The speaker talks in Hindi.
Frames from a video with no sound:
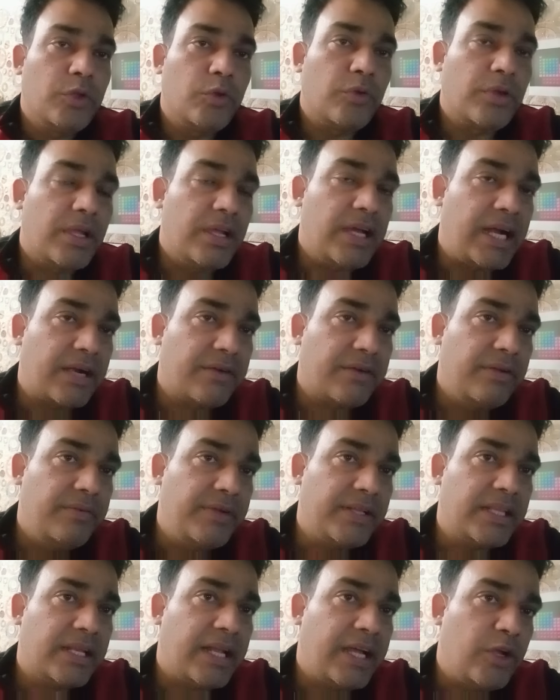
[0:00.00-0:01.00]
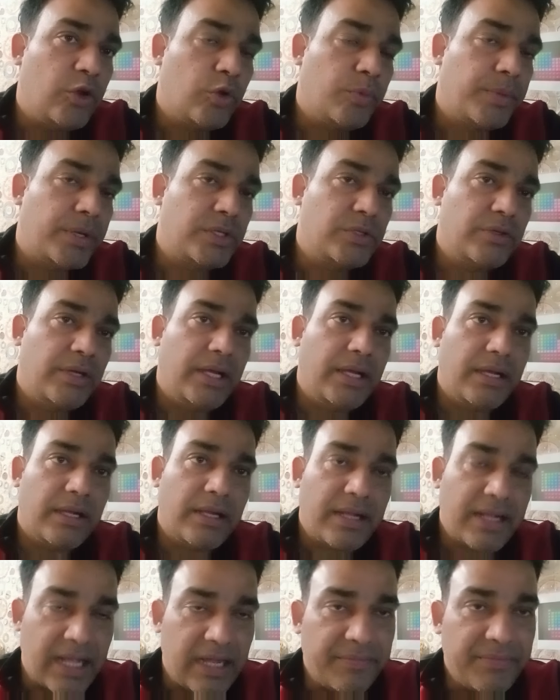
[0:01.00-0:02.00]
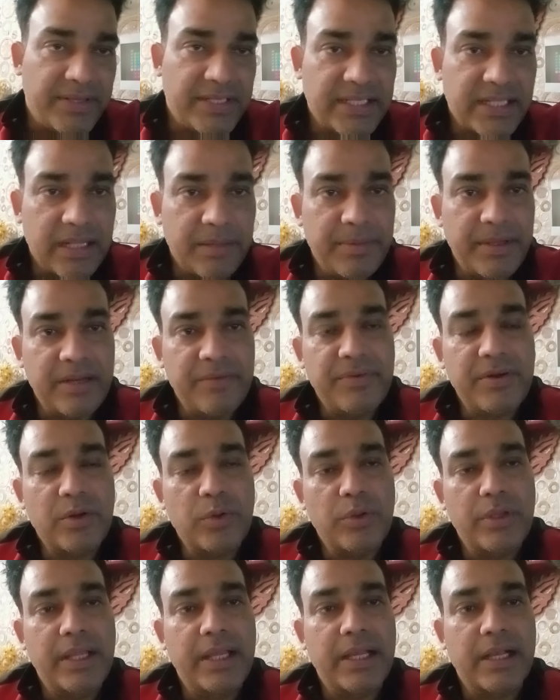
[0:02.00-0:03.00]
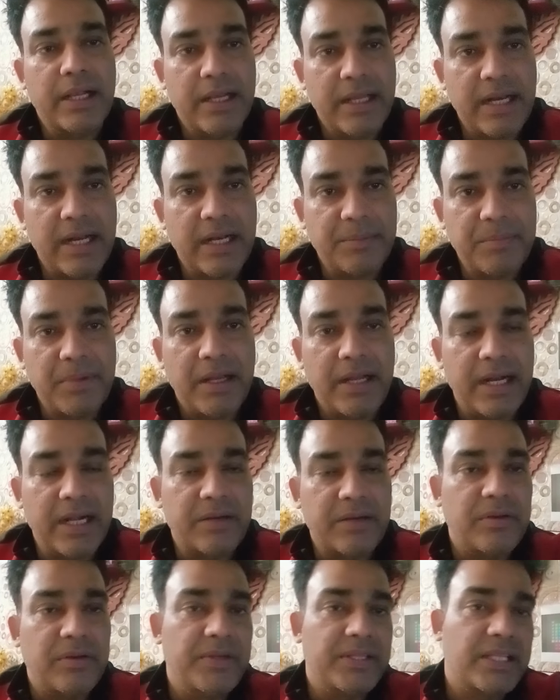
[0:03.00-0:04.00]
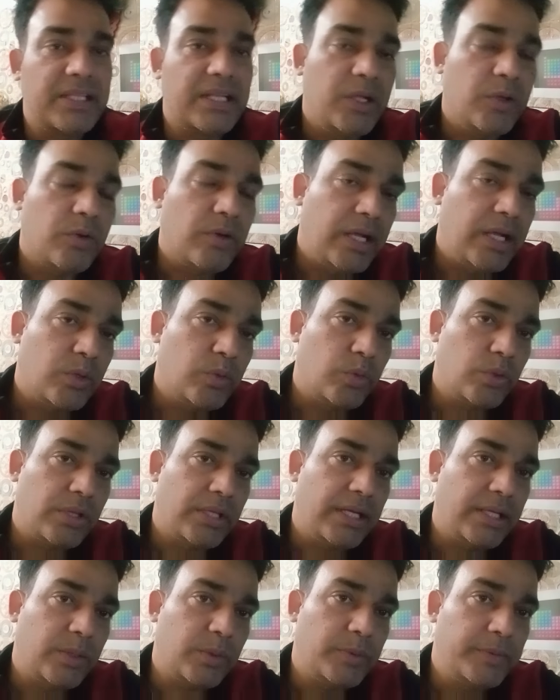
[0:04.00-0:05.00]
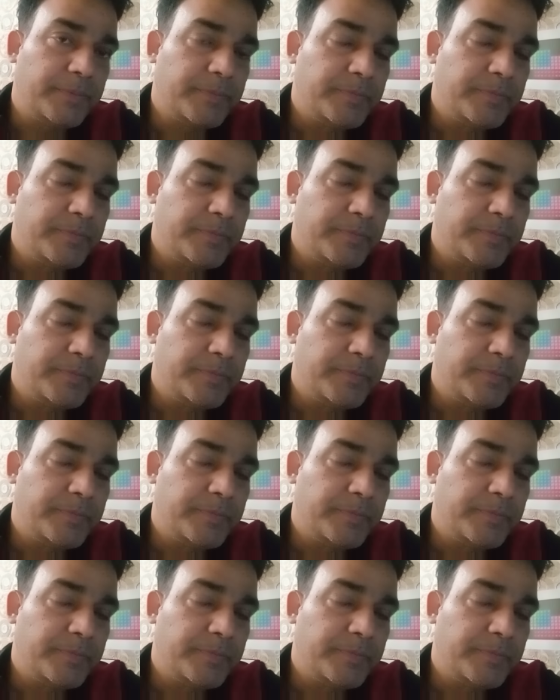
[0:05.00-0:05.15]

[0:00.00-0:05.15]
क्योंकि आठवें वेतन आयोग पर जो है काफ़ी ज़्यादा बेनिफिट हो जाएगा अगर आठवा आठवां वेतन आयोग लागू होता है तो